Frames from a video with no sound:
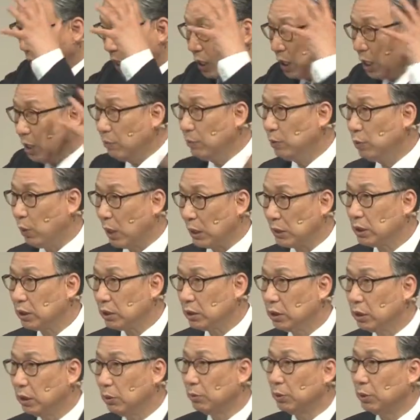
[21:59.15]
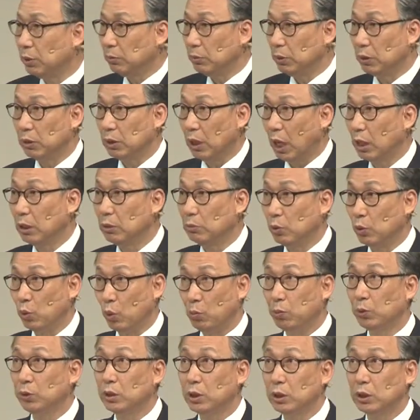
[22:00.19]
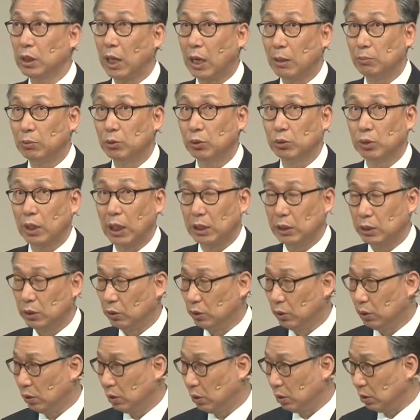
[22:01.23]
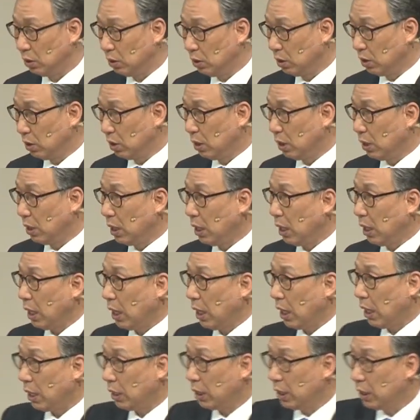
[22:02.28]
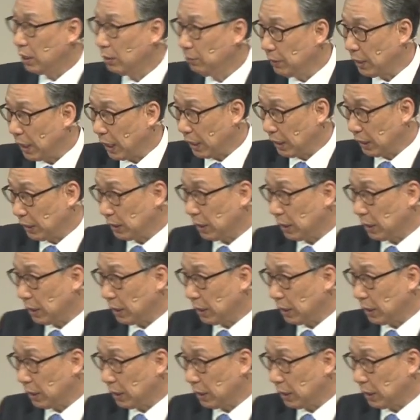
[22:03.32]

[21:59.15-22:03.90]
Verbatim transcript: 하나님이 완성시켜 버리면 나는 로봇이지 아무것도 아니죠. 하나님이 나에게